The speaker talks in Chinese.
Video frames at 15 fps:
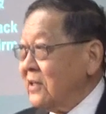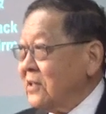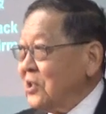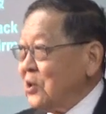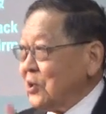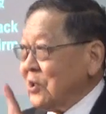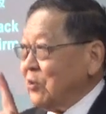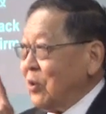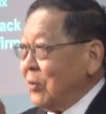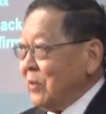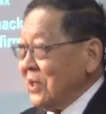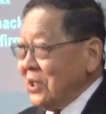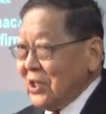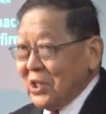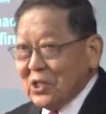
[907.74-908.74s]
就是我
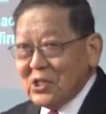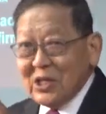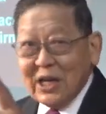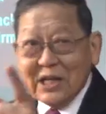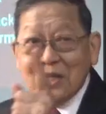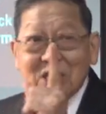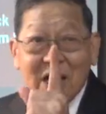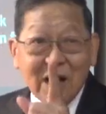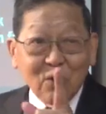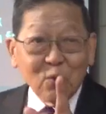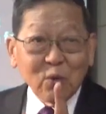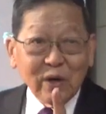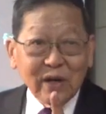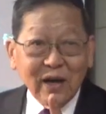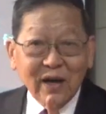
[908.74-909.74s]
们以前讲
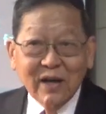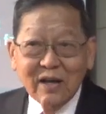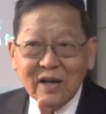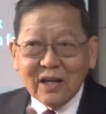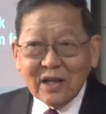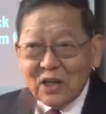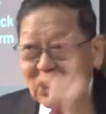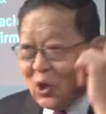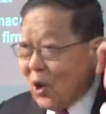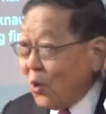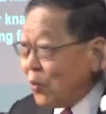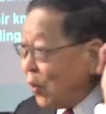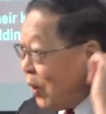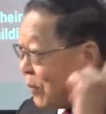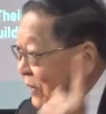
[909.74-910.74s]
过的，以后
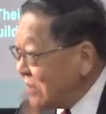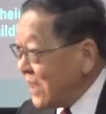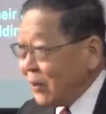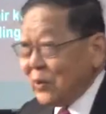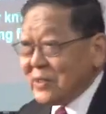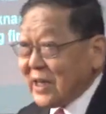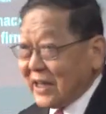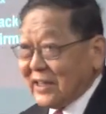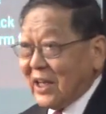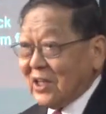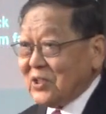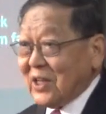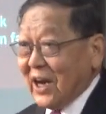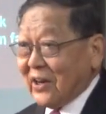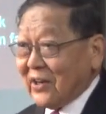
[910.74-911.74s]
我们也会常常
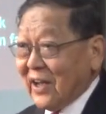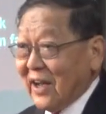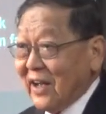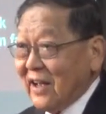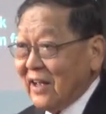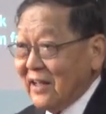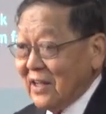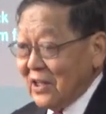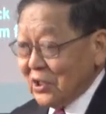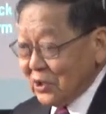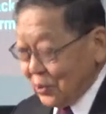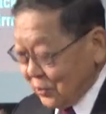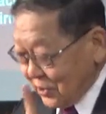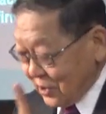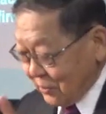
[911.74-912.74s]
讲的，
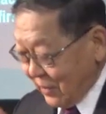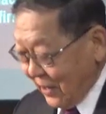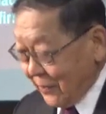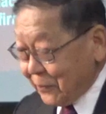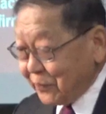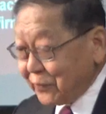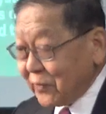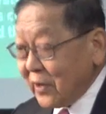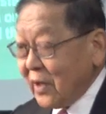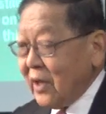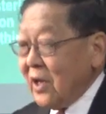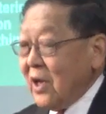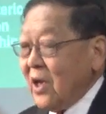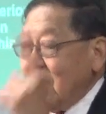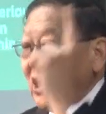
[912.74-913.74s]
就是什么？
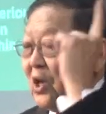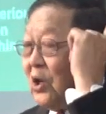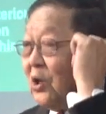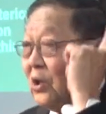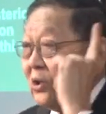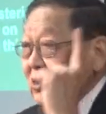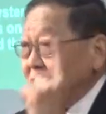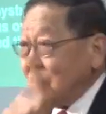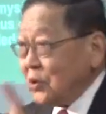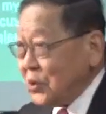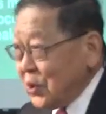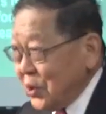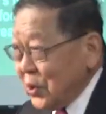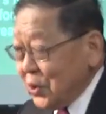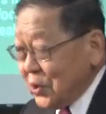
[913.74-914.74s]

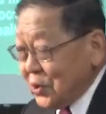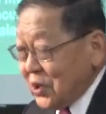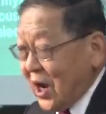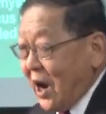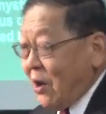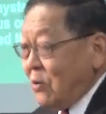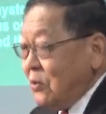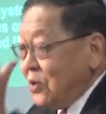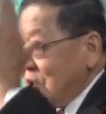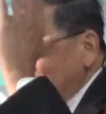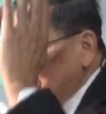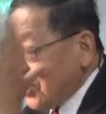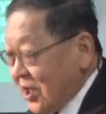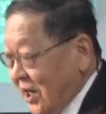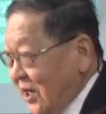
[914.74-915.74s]
聚焦
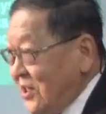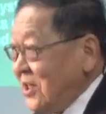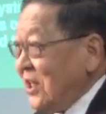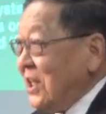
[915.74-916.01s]
神